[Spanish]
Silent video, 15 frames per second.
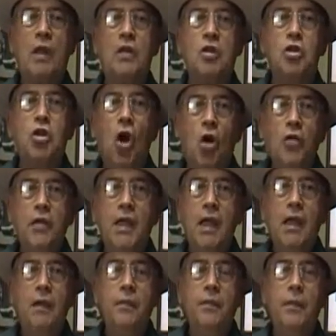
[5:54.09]

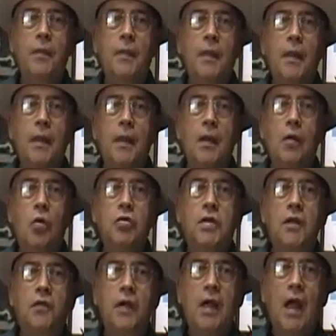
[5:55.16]
donde
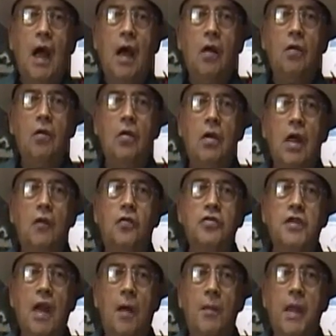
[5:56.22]
justificaron el
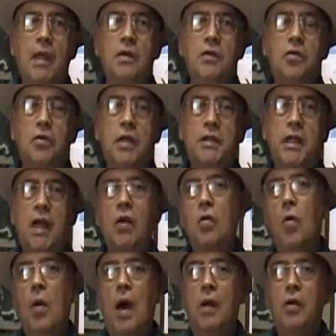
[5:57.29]
fusilamiento de tres
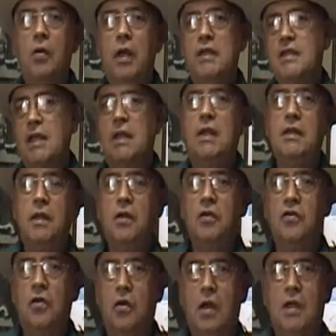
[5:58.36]
cubanos en
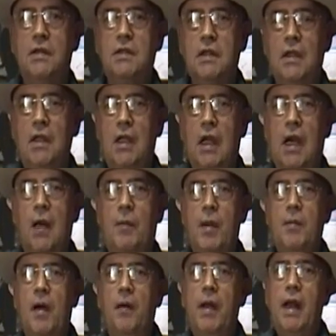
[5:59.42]
72 horas, en la
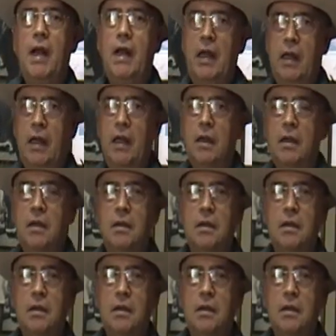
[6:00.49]
primavera negra.